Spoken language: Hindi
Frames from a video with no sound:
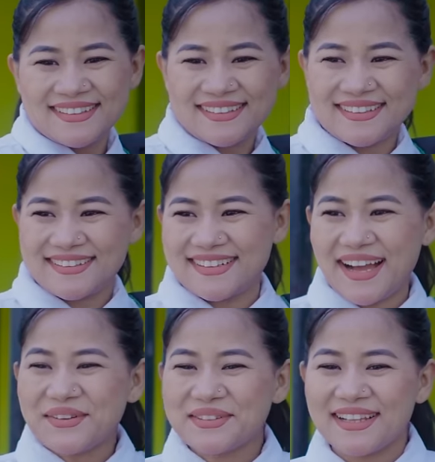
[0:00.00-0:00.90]
है
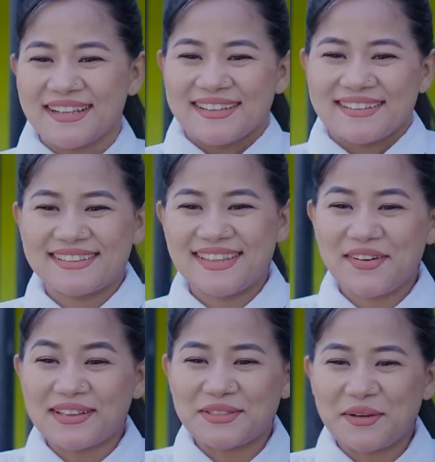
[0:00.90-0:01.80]
राहुल
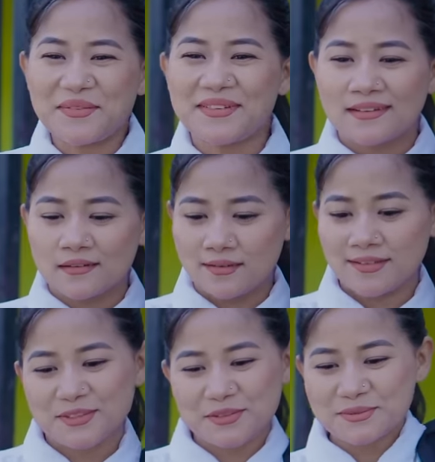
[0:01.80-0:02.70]
देवा तुम
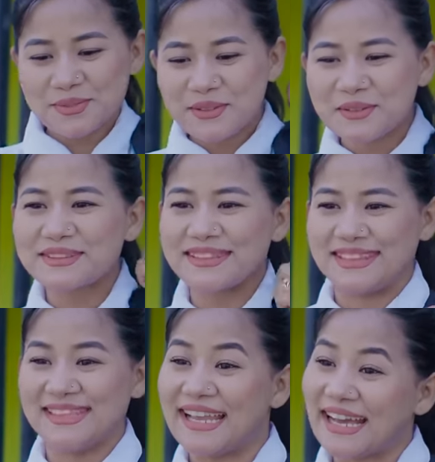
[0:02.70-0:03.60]
तुम दोनों
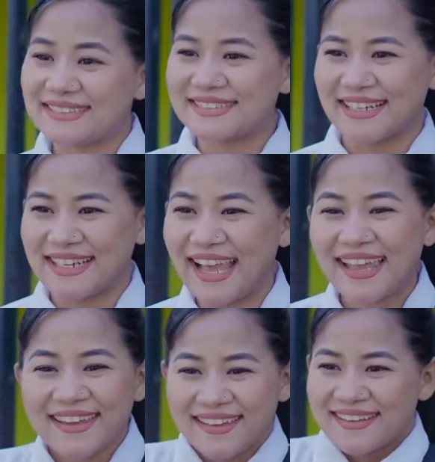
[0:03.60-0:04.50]
दीघा से चले
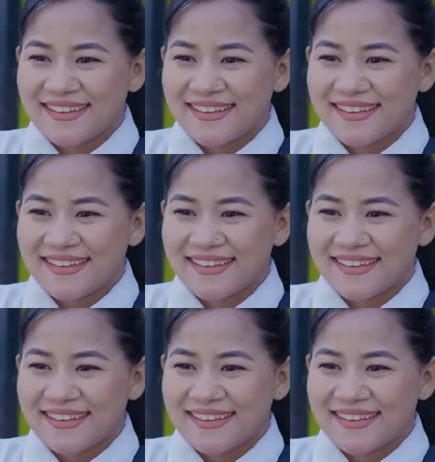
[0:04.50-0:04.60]
आए